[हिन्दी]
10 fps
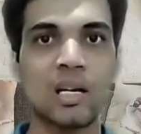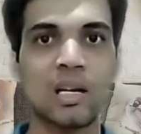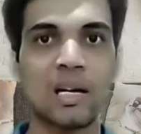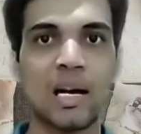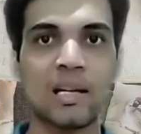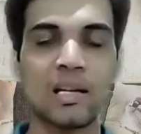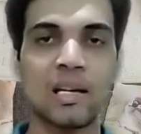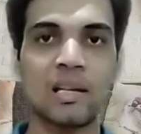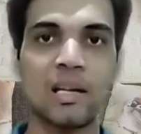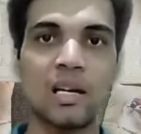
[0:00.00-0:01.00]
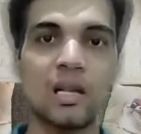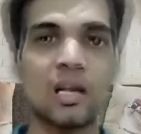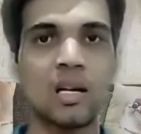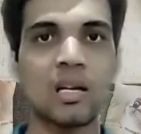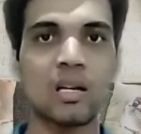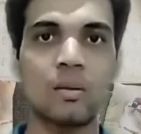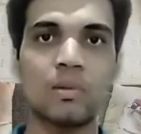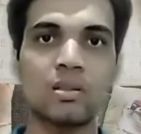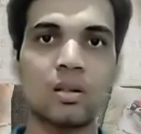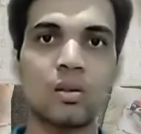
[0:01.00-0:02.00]
अलग अलग कार्य के लिए अलग अलग
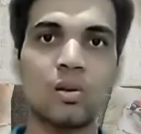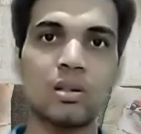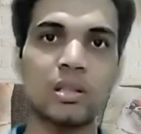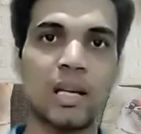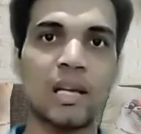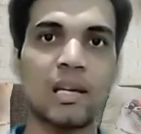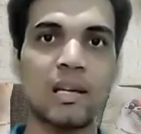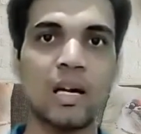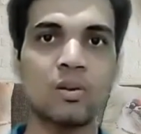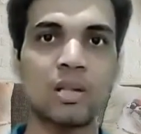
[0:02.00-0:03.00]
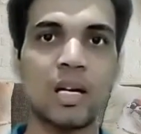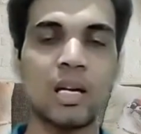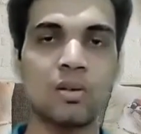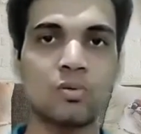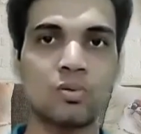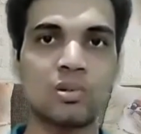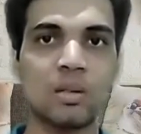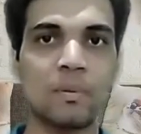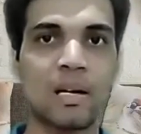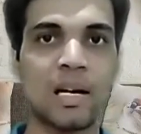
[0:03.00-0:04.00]
कमीशन को तय किया होता है
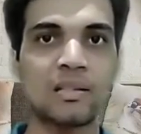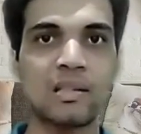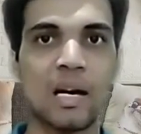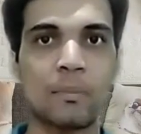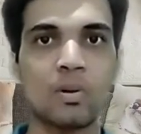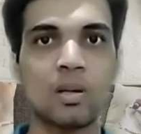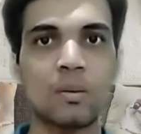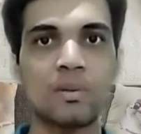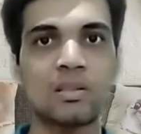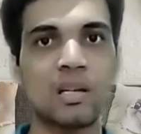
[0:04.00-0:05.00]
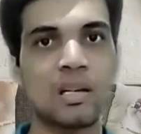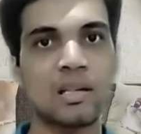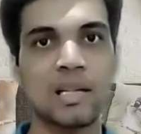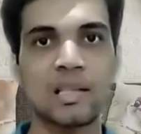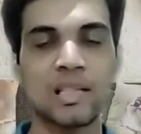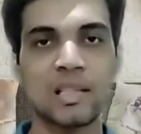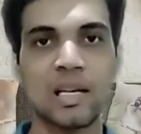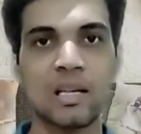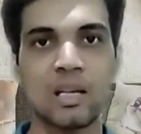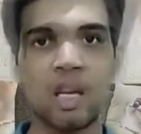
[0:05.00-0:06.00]
उसी प्रकार से आपको कमीशन दिया
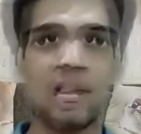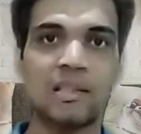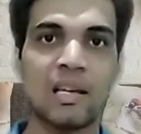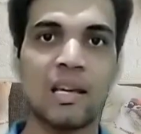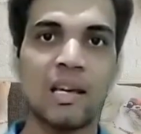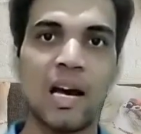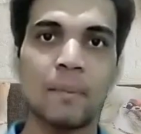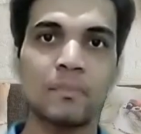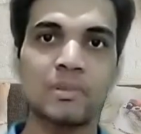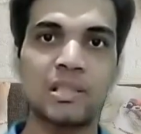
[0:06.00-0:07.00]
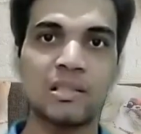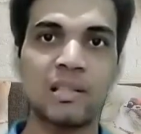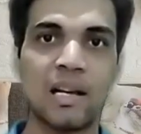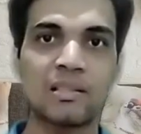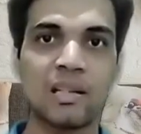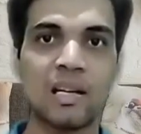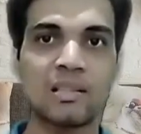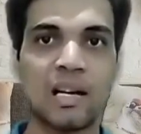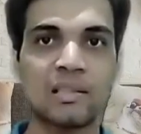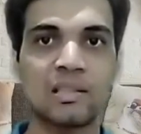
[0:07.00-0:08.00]
जाता है जैसे कि आप जिस राशि
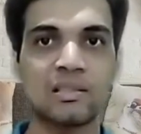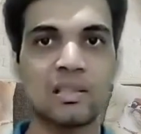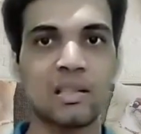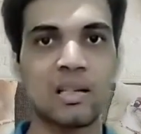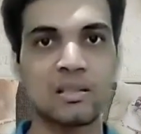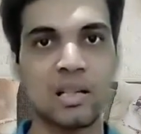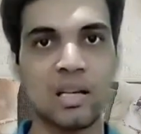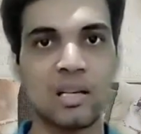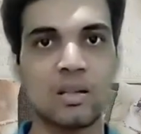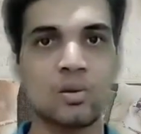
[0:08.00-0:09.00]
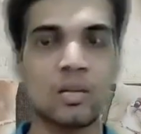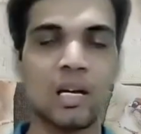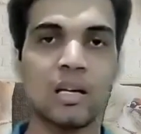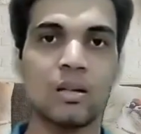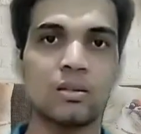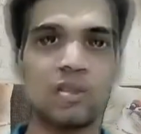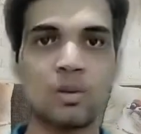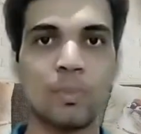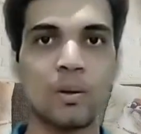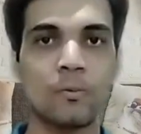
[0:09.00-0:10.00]
का ट्रांजेक्शन करते हैं उसका
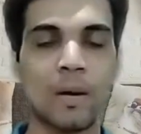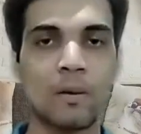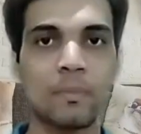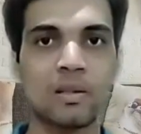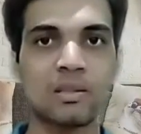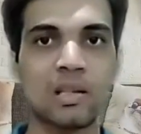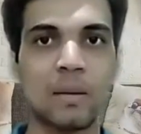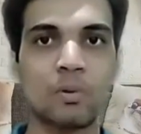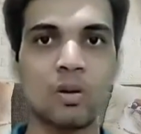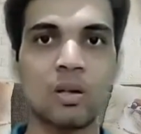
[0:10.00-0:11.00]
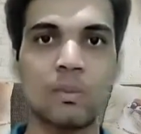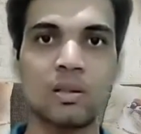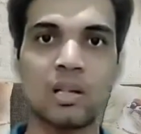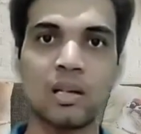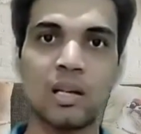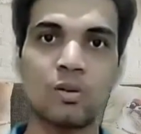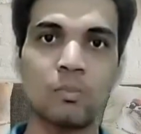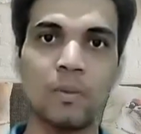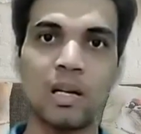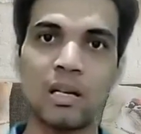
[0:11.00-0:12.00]
0.5 परसेंट आपको कमीशन के
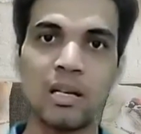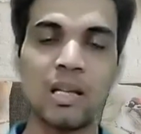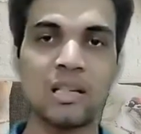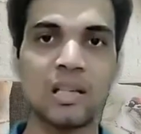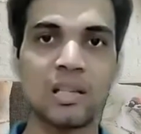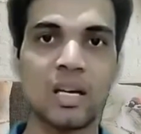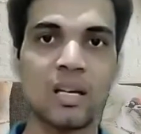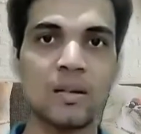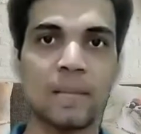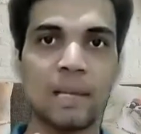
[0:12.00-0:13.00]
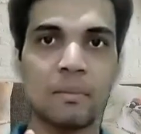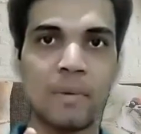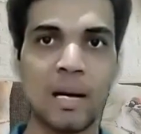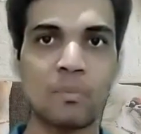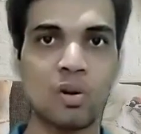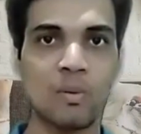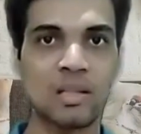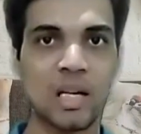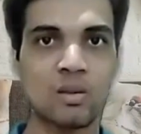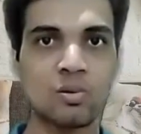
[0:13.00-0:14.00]
रूप में दिया जाता है लेकिन मैं आपको
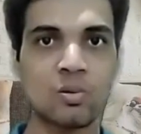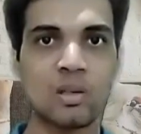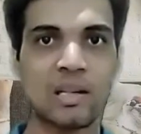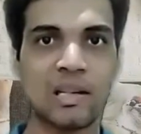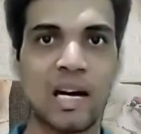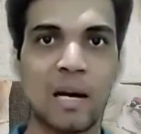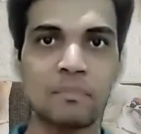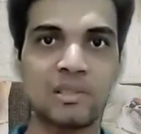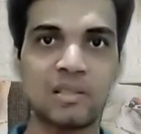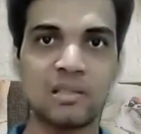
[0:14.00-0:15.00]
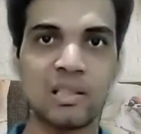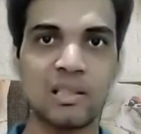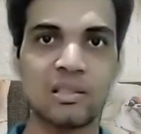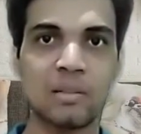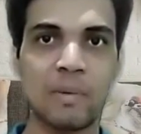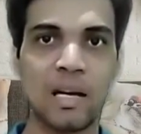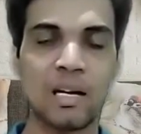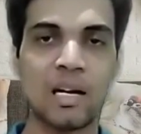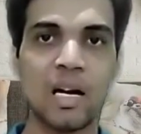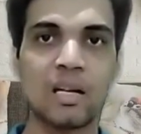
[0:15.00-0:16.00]
बता दूं कि आप जिस किसी
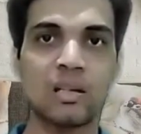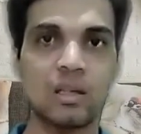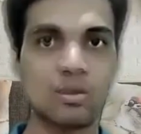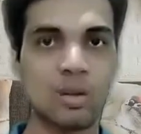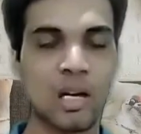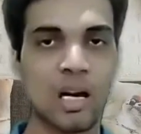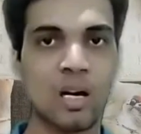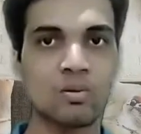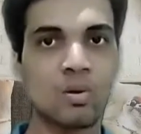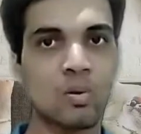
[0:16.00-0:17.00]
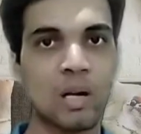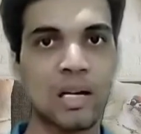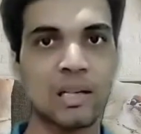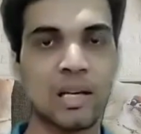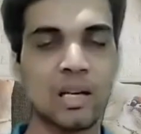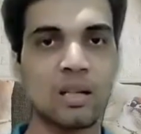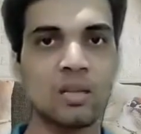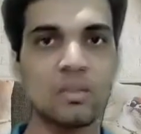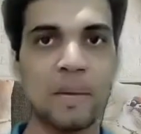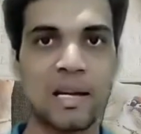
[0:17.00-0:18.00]
बैंक का किसोक अकाउंट खोलाते हैं
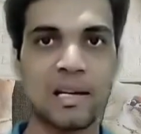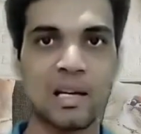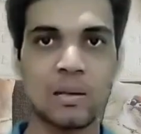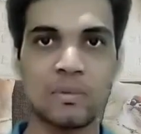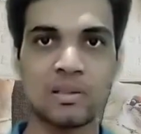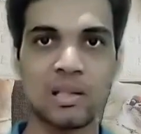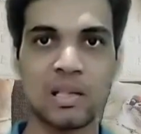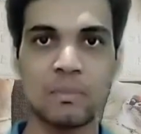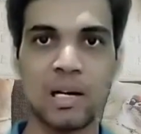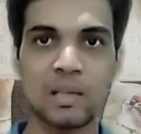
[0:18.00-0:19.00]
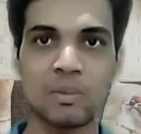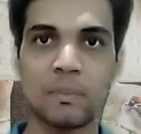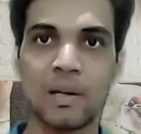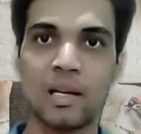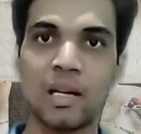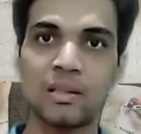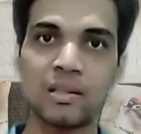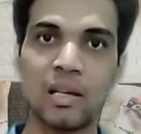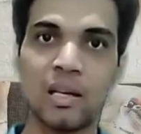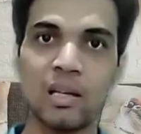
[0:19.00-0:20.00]
उस बैंक के कमीशन के बारे में पहले
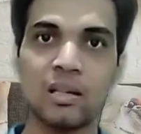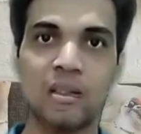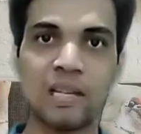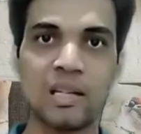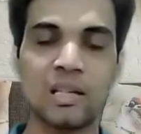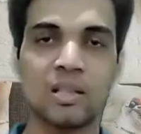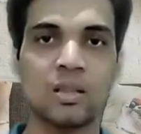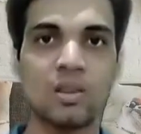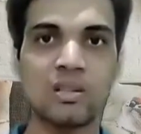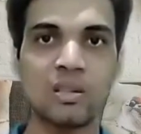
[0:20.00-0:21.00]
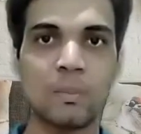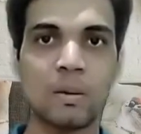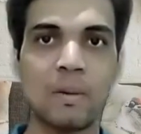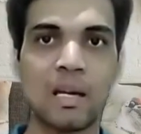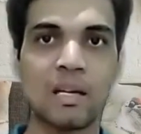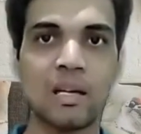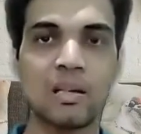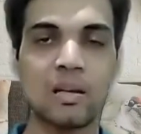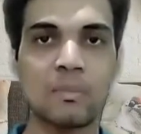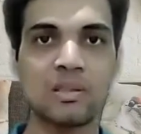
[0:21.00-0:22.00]
से ही जान ले क्योंकि सभी बैंक
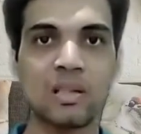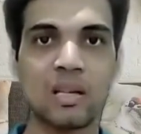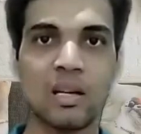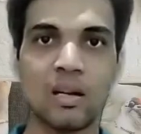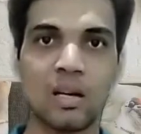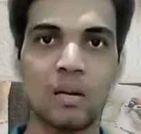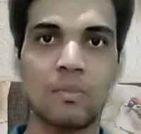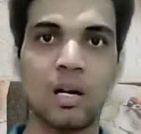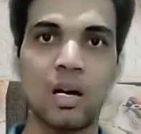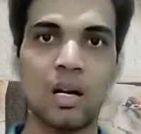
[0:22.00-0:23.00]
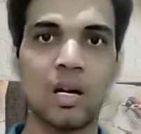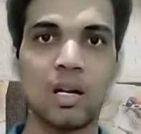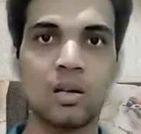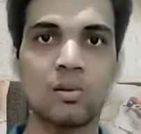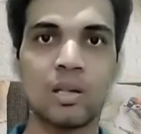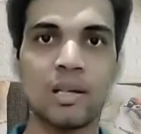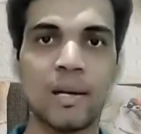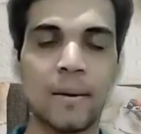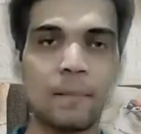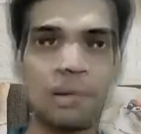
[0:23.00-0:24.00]
की कमीशन की रकम अलग अलग होती
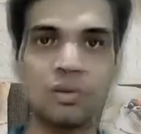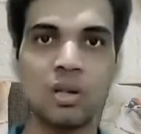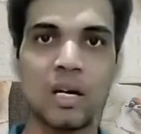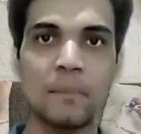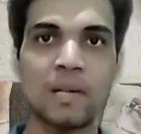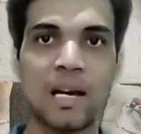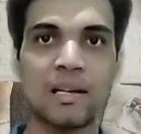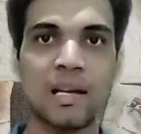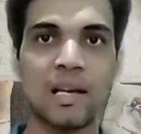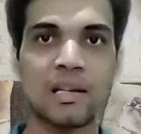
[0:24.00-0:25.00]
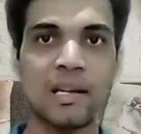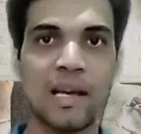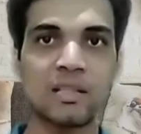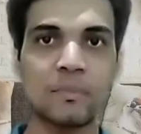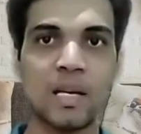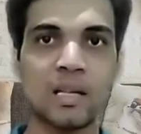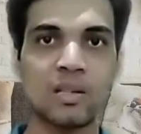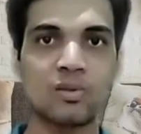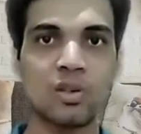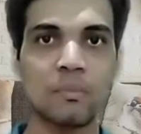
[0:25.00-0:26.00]
है तो दोस्तों अब जानते हैं कि एस बी आई
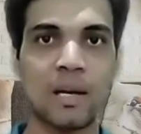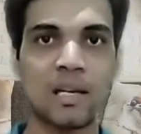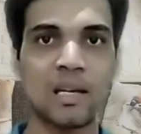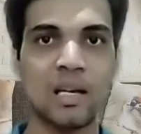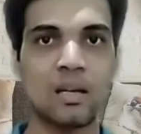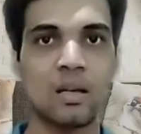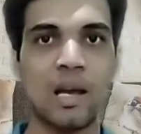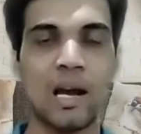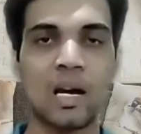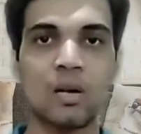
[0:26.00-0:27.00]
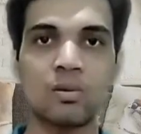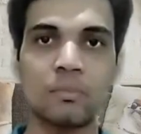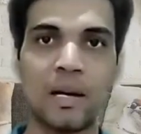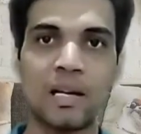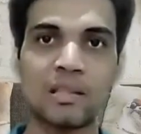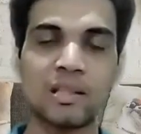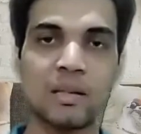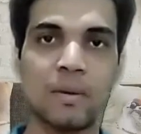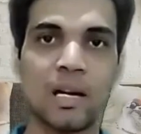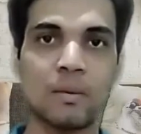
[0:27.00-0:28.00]
किसोक बैंकिंग अकाउंट बैलेंस
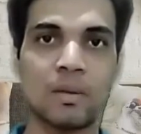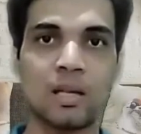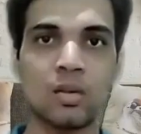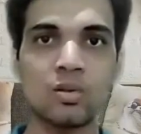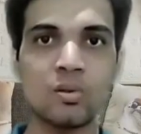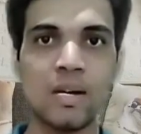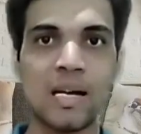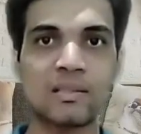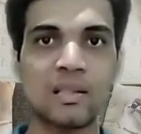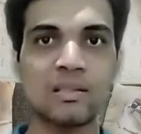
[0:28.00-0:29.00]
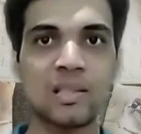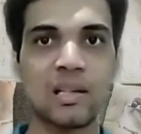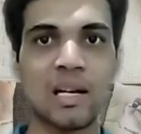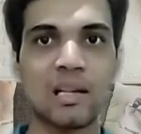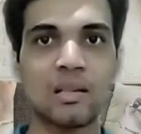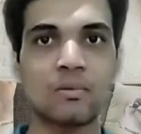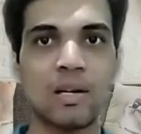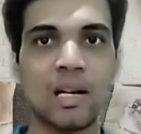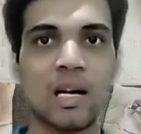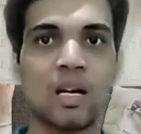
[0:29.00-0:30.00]
के बारे में तो दोस्तों आजकल सरकार के
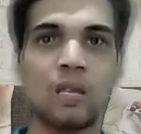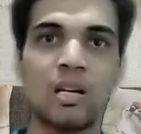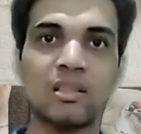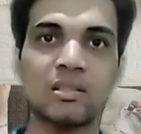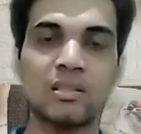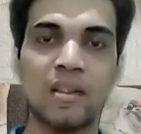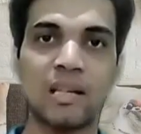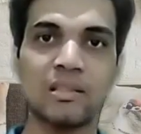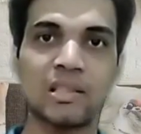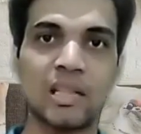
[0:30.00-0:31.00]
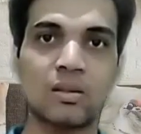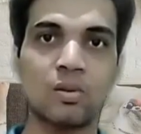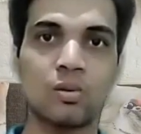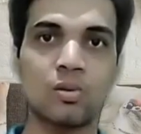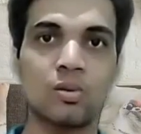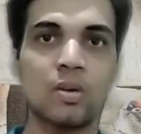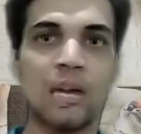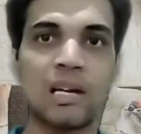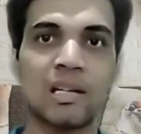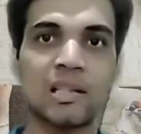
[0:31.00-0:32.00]
द्वारा स्टूडेंट्स यानी छात्रों को
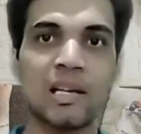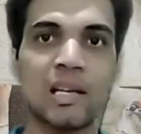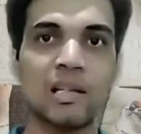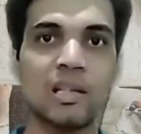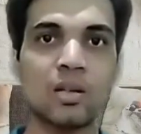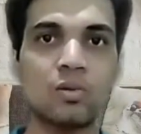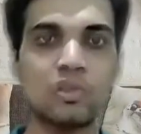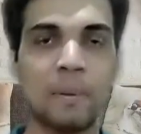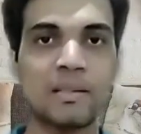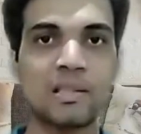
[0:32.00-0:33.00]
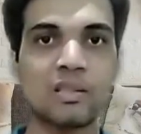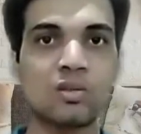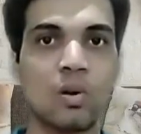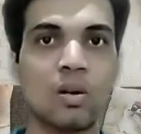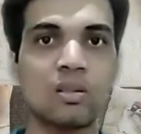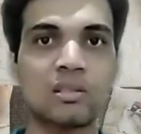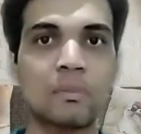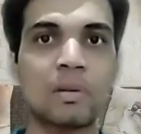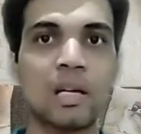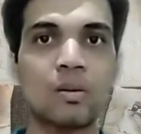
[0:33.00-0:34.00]
सहाय करने के लिए कुछ पैसे
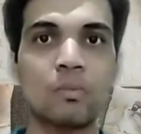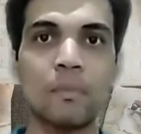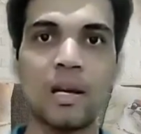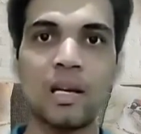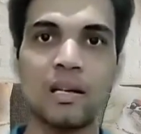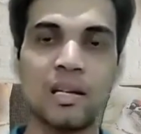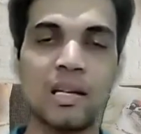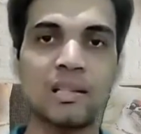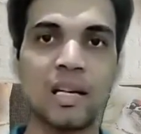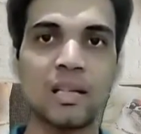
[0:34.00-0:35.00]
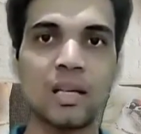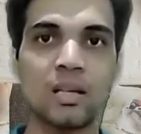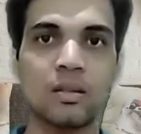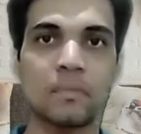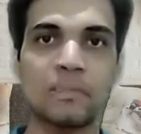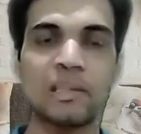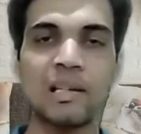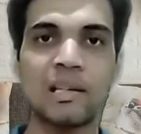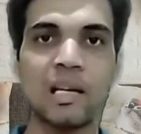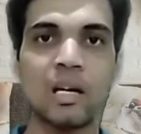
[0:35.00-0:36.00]
स्कॉलरशिप के रूप में दिए जाते हैं
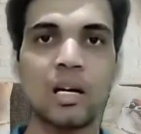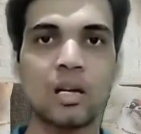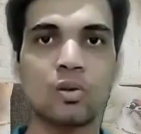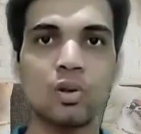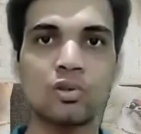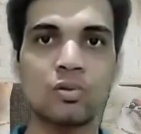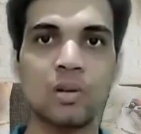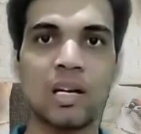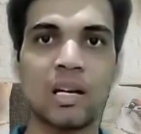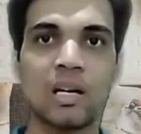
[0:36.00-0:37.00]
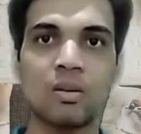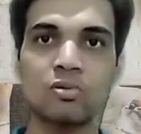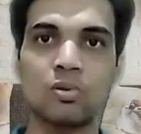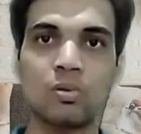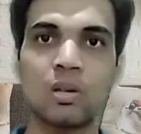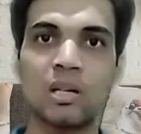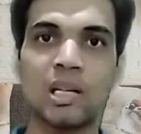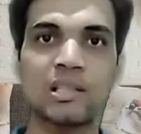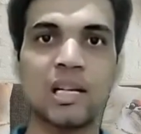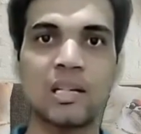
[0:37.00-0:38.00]
इसीलिए हर कोई स्टूडेंट अकाउंट शुरू
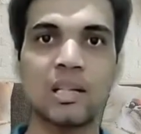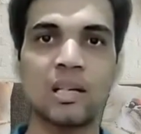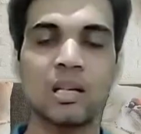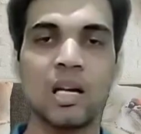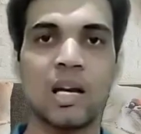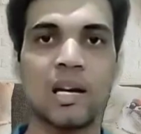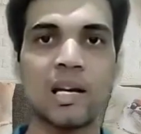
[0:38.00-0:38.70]
करना चाहते हैं